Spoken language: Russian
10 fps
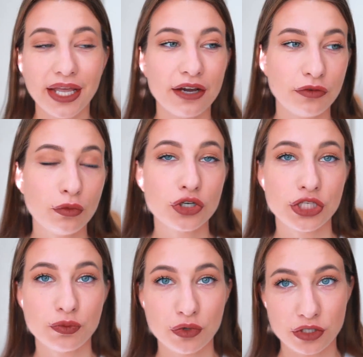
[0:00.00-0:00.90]
Да, вы
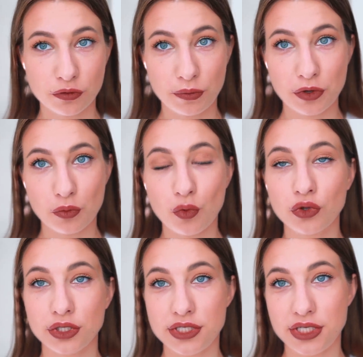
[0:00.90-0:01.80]
можете использовать, например,
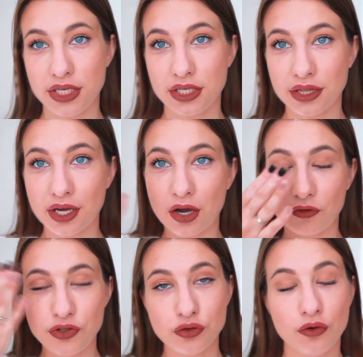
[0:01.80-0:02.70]
монотени
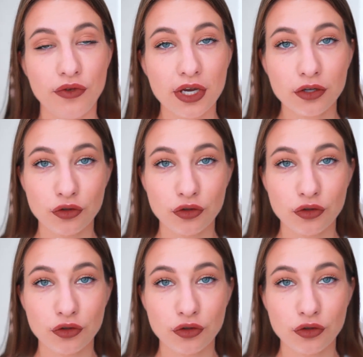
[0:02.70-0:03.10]
на все веко.